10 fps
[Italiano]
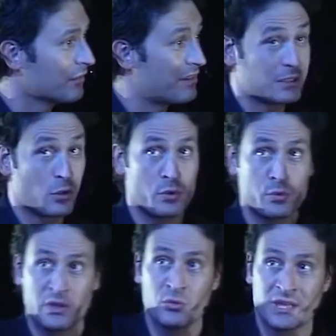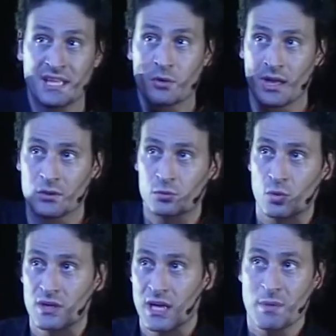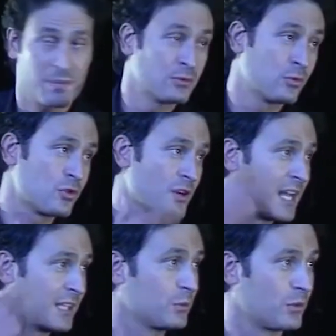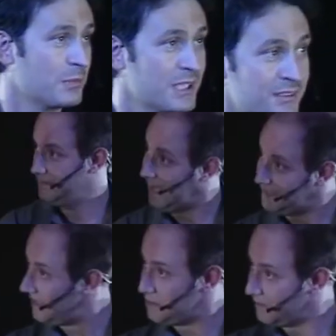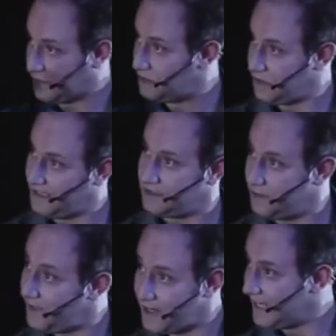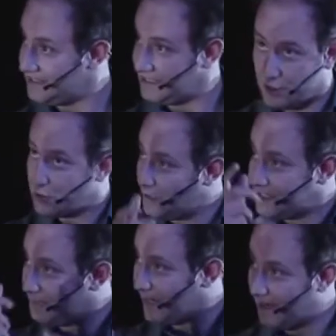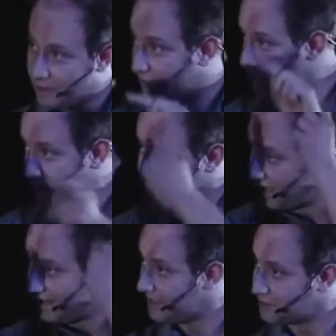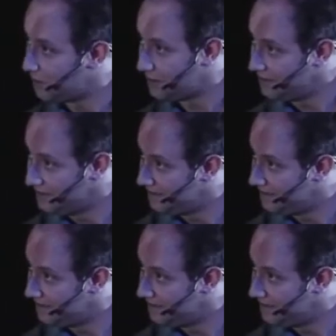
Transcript: vado in un'edicola notturna e mi prendo un giornale tutto mio. E sai cosa faccio io adesso? Vado a casa, tiro giù le tapparelle e guardo il telegiornale da solo.